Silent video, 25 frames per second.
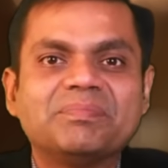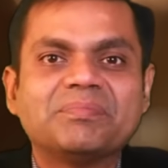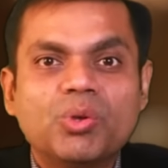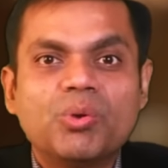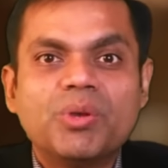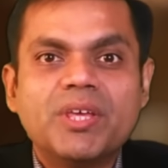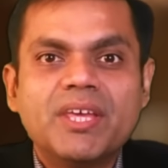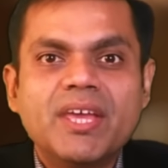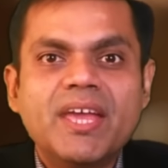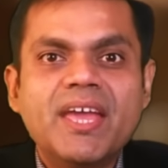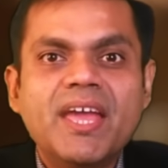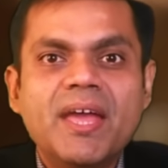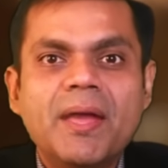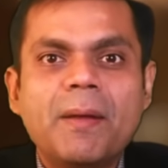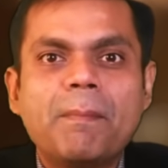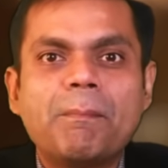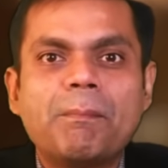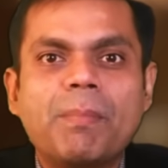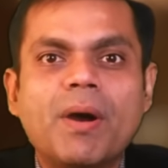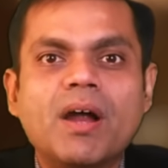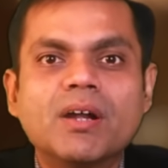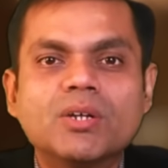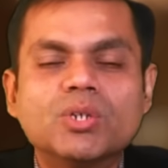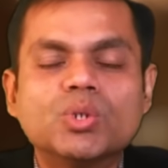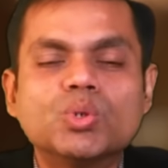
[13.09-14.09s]
तो ये है
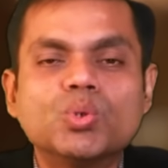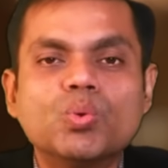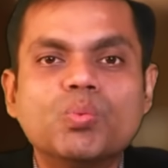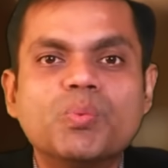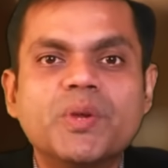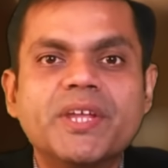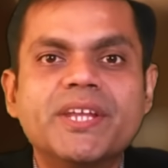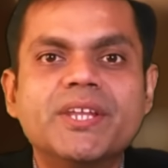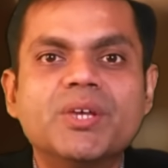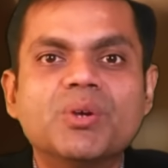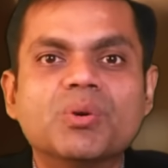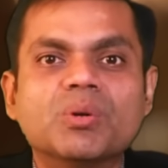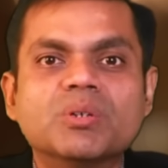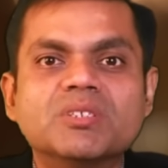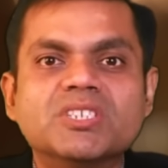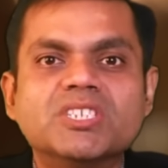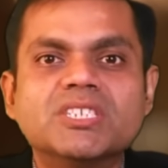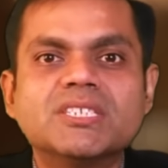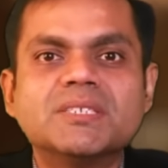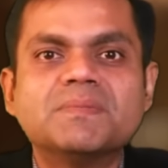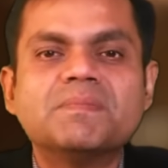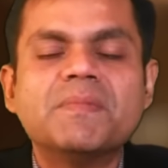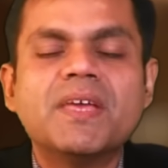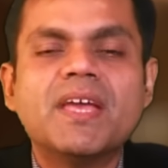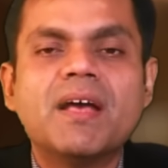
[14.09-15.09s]
पार्ट टू वीडियो
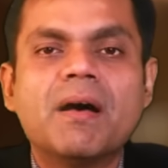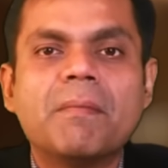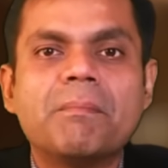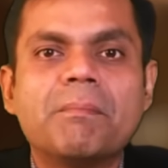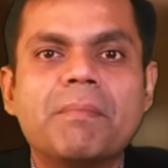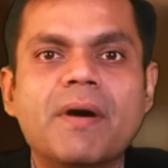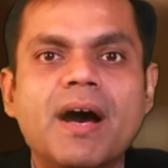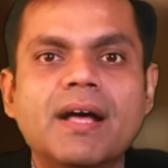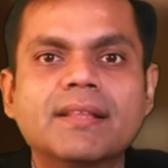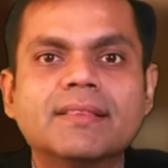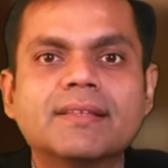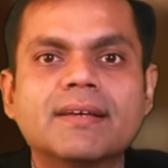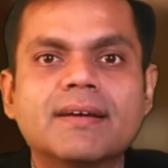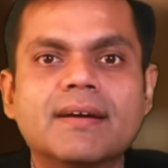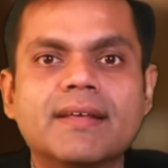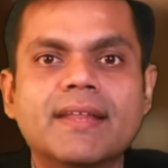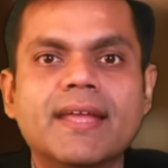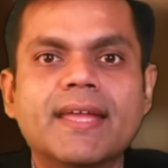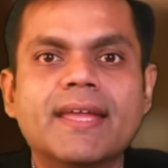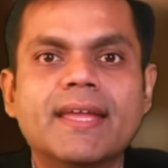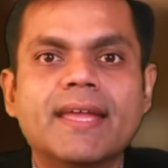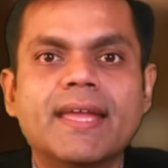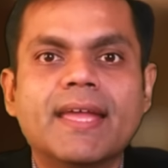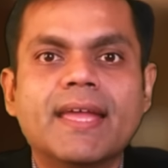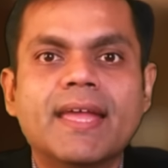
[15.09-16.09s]
जिसमें हम बात
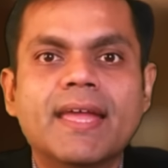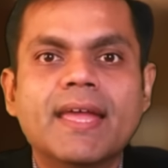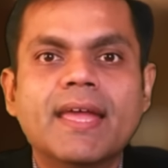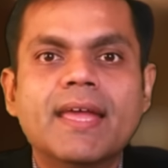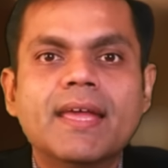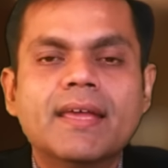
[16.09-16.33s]
करेंगे